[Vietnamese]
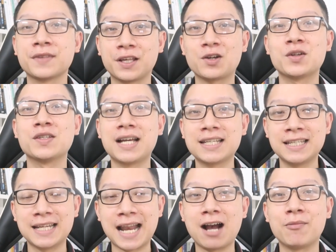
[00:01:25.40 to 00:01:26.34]
thế còn những anh
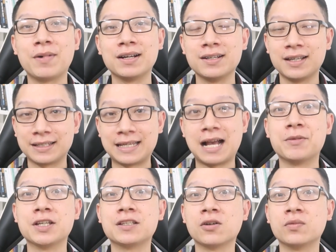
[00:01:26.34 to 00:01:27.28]
chị nào mà
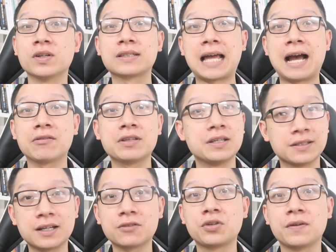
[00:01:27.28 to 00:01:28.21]
nhà mình trồng được táo
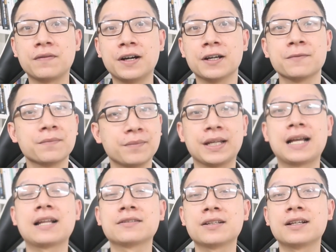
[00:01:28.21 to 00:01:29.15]
thì rất là tuyệt vời
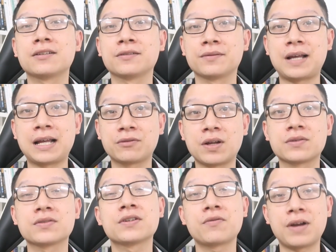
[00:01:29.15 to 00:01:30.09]
mình ăn rất là an
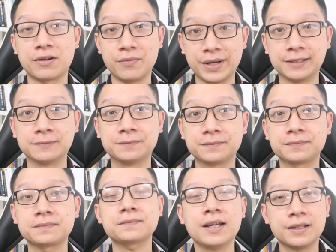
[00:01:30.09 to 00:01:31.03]
toàn cho sức khỏe của mình
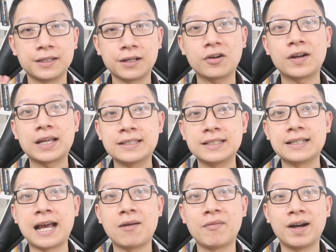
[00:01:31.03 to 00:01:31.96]
thế còn anh
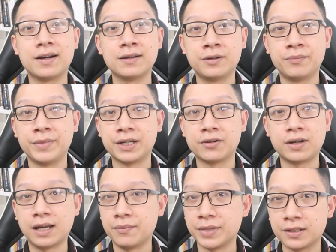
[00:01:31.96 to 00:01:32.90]
chị nào mà mình
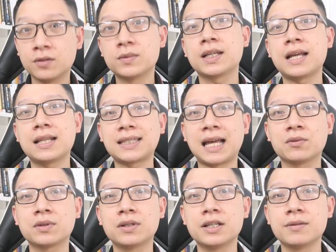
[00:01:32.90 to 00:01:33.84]
gọi là mình không thích ăn
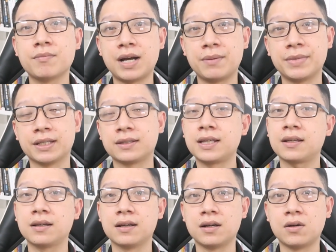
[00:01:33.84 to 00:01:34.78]
táo tươi mà mình
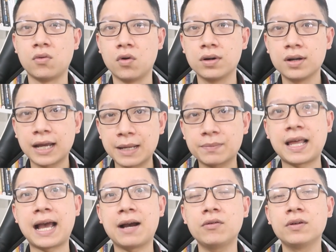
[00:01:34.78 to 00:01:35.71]
thích uh, uống nước
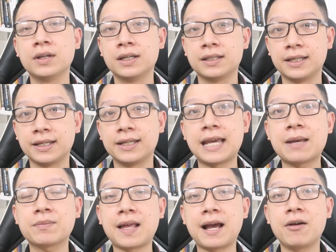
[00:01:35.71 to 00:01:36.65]
ép táo thì khi
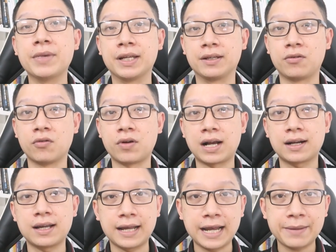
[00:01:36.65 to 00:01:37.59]
ép táo mình cố
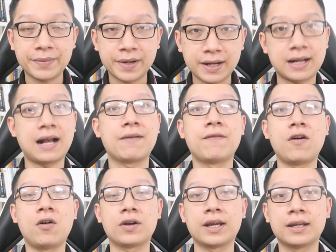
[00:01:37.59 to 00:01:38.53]
gắng là ép cả
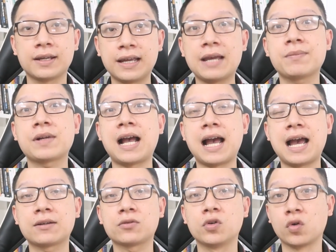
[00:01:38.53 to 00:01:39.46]
vỏ này ép cả
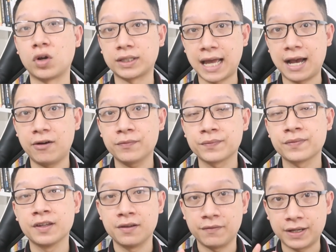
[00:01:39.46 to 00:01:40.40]
hạt của quả táo
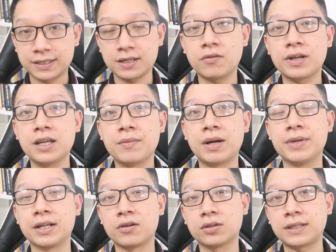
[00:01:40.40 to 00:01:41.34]
và sau khi mà
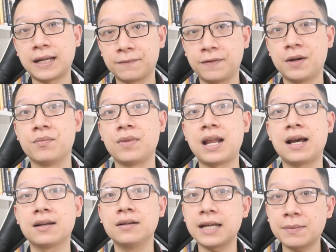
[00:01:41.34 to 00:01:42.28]
mình có thành phẩm
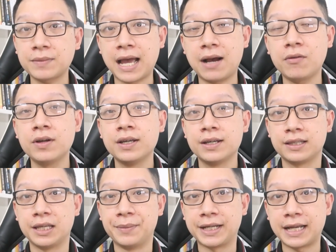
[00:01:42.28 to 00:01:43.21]
là nước ép táo
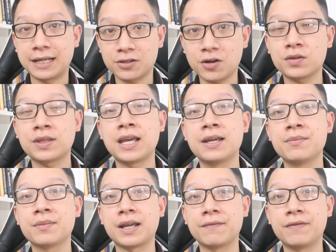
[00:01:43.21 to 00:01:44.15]
thì mình hãy cho
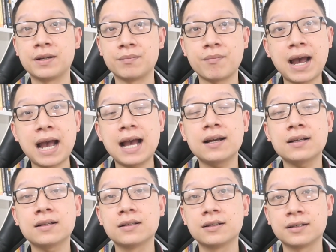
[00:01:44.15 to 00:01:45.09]
thêm cái phần
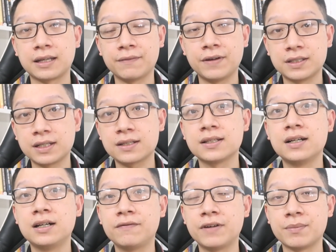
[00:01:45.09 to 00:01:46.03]
bã cái phần chất
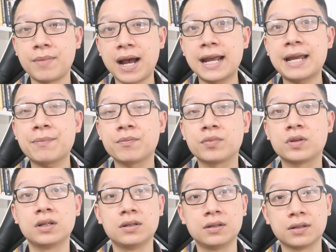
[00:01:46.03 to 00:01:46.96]
xơ phần bã ép
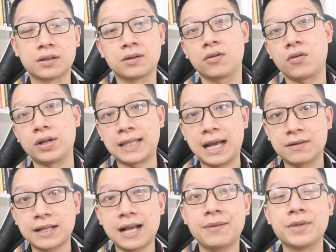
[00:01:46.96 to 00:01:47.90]
từ quả
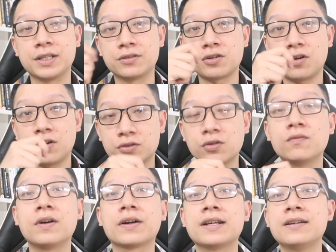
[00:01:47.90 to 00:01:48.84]
táo ra mình cho
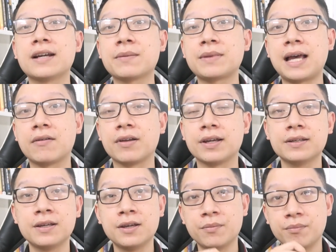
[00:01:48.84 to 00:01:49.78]
chung vào cái nước ép táo
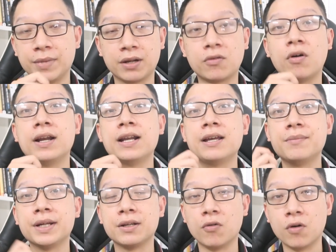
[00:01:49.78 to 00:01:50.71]
đấy mình khuấy
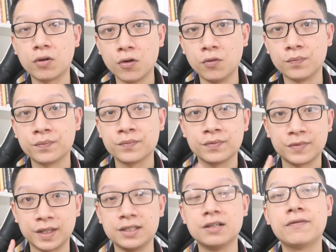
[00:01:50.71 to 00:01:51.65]
lên mình uống cùng
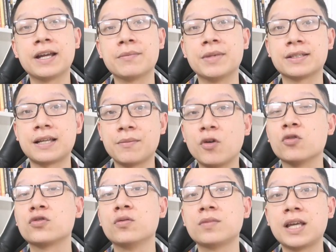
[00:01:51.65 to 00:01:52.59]
thì như vậy mình sẽ
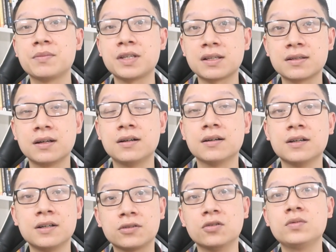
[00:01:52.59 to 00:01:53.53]
bổ sung thêm chất xơ
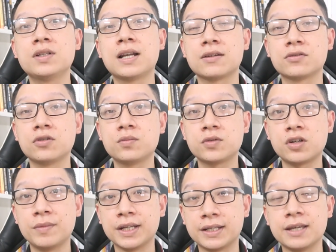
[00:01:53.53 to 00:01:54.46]
cũng như là giúp
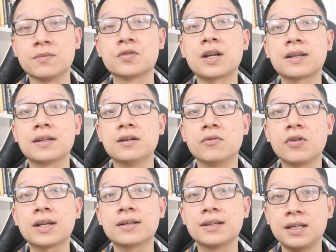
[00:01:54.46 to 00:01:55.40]
cho mình kiểm soát cái đường
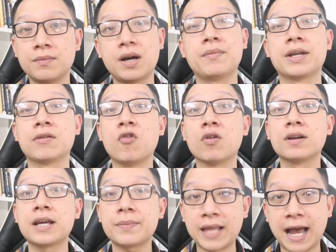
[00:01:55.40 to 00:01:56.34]
huyết khi mà mình
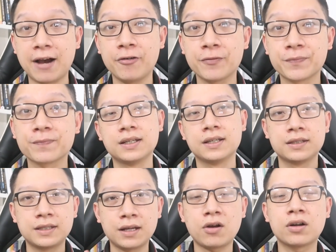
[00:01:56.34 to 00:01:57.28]
uống nước ép táo
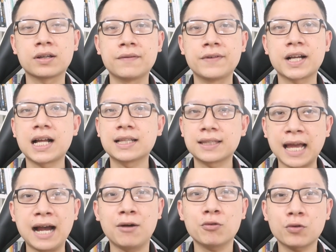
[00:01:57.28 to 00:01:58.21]
thế còn cái việc ăn
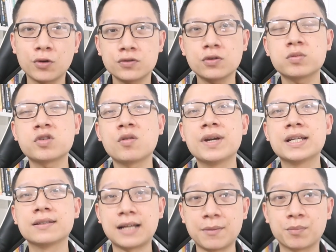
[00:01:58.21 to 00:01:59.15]
táo có giúp cho
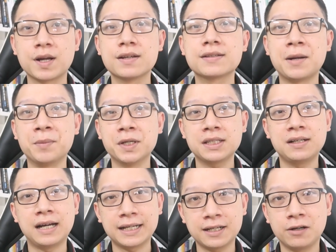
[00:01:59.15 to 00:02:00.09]
mình giảm cân giảm mỡ
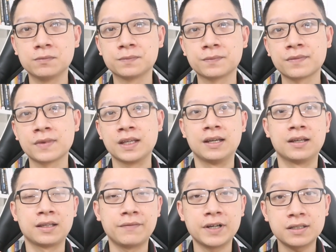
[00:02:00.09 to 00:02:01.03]
thừa hay không
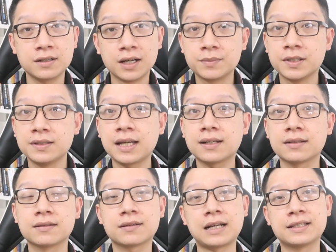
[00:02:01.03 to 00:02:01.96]
thế với trường hợp thứ nhất
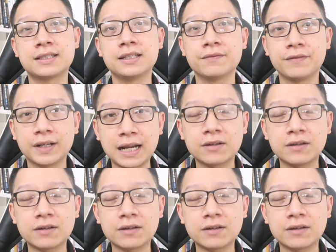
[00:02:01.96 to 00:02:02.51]
các anh chị vẫn